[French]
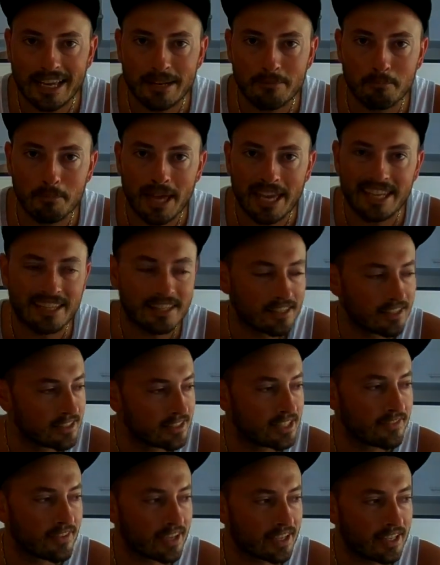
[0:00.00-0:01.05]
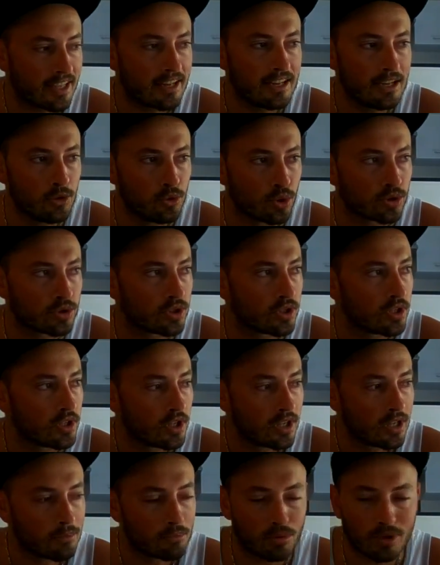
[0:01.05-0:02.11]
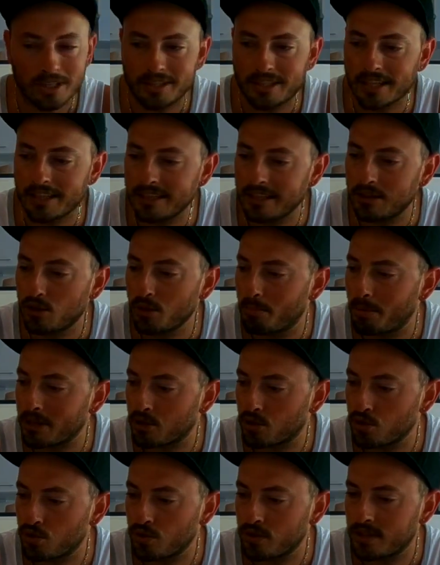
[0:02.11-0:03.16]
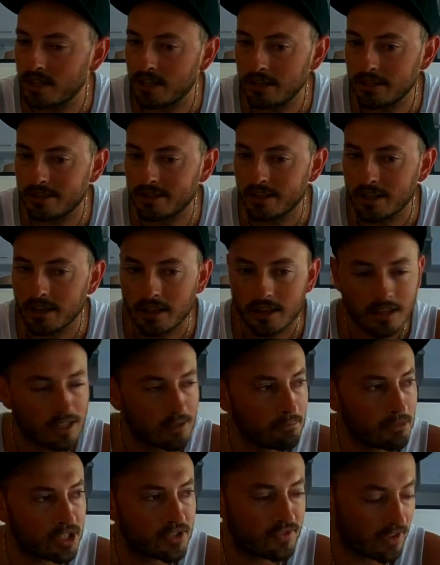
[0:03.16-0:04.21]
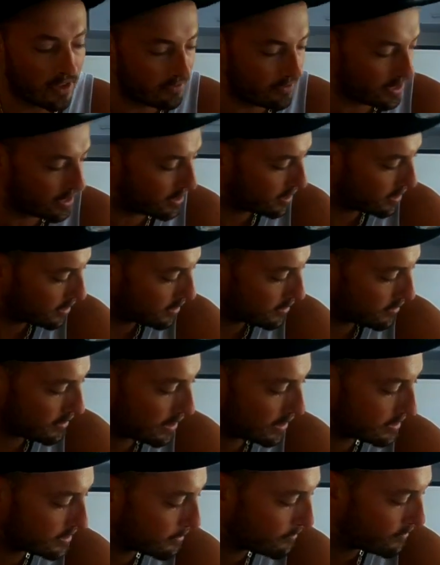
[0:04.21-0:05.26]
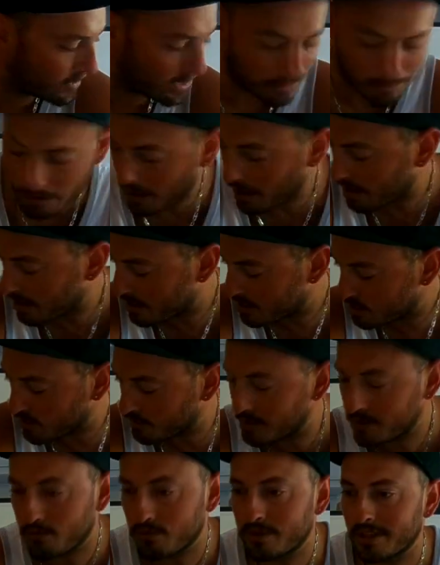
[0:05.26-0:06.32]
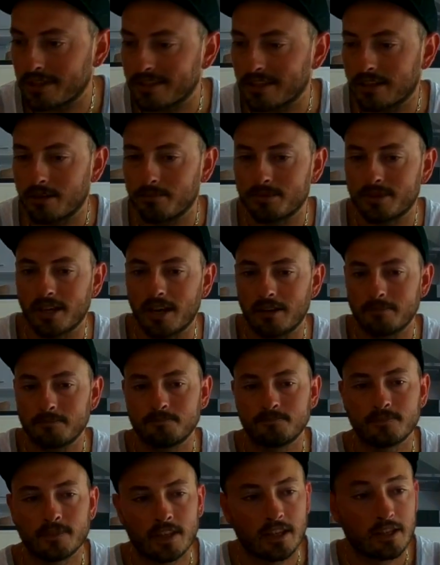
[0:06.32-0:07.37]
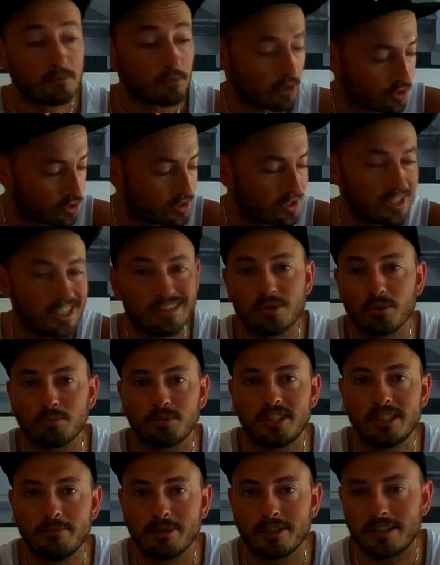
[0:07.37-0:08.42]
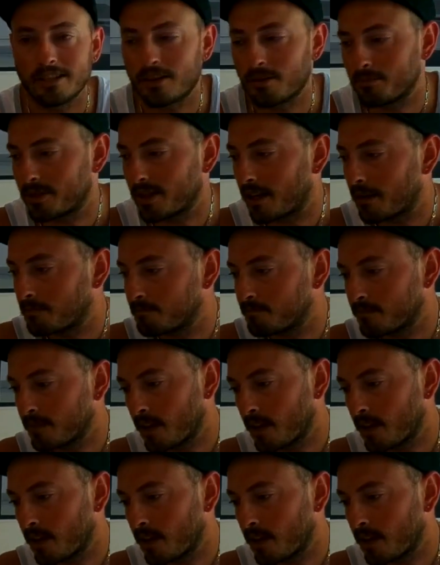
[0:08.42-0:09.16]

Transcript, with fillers: canne main. C'est vrai qu'elle est lourde pour la technique de pêche que j'utilise, mais je fais avec. Voilà, ça me fait les bras. J'ai envie de vous dire ça comme ça. Bon, je sais, ils sont petits, mais c'est comme ça.